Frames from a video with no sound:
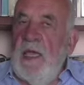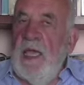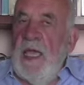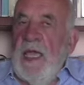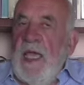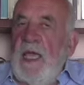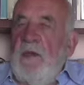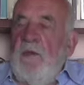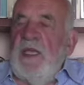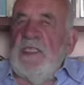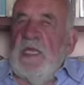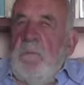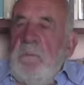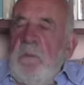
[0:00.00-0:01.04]
E, e
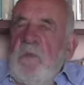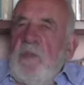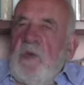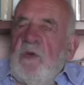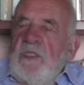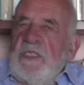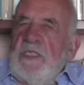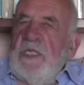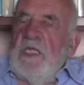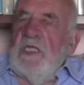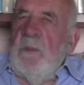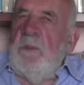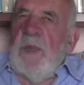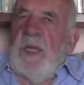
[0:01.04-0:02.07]
questa
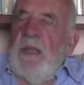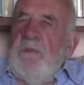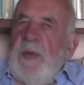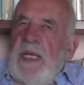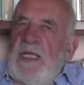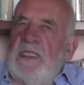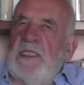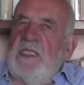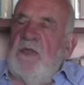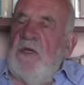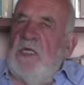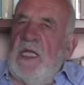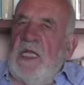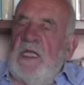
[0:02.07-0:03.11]
cosiddetta
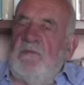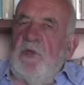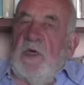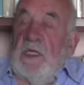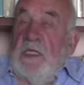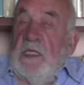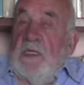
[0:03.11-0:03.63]
preparazione alla morte,